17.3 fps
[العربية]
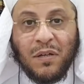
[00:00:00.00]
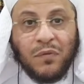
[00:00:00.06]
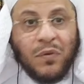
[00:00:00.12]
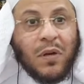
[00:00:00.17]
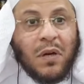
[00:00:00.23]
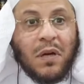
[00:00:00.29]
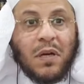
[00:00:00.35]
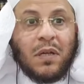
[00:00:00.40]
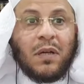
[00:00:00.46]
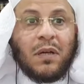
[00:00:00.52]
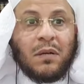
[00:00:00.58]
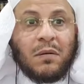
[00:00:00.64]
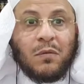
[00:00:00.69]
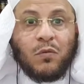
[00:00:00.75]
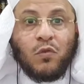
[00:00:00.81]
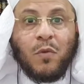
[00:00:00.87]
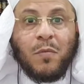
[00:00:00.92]
فقال
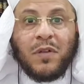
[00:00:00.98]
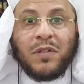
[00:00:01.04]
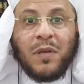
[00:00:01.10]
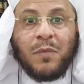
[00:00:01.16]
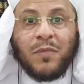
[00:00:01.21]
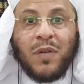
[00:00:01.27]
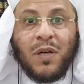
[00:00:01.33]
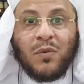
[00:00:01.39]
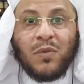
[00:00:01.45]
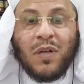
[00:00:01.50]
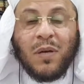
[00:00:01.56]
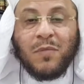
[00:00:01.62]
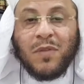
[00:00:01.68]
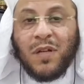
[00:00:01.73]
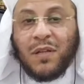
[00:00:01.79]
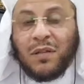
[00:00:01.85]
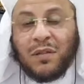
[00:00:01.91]
ومن يمنعك
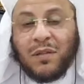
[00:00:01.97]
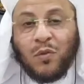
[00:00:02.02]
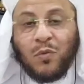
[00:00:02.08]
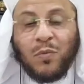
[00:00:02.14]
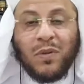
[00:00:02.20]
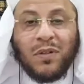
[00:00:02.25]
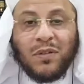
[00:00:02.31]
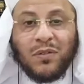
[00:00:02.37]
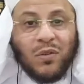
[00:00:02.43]
من التوبة